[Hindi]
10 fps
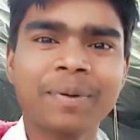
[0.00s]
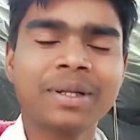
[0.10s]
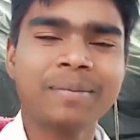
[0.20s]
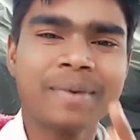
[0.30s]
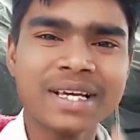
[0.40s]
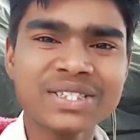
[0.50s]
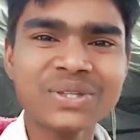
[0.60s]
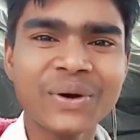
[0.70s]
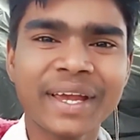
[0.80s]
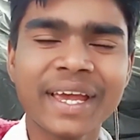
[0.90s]
आप एकदम
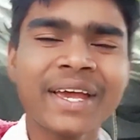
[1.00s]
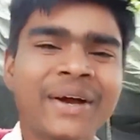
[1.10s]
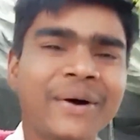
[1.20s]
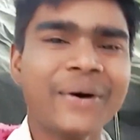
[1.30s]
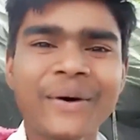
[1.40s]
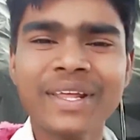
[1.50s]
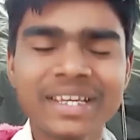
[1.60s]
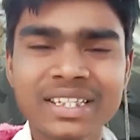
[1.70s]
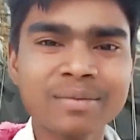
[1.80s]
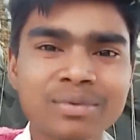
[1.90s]
मस्त होंगे और
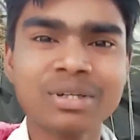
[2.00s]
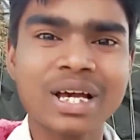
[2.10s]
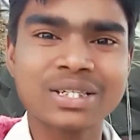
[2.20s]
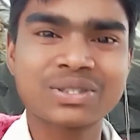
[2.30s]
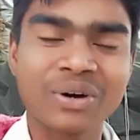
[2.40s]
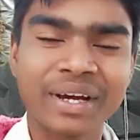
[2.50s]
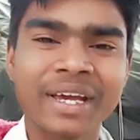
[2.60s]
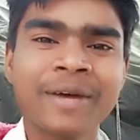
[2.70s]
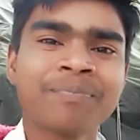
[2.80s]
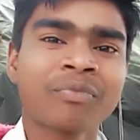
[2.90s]
एकदम स्वादिष्ट
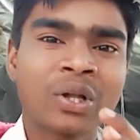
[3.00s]
होंगे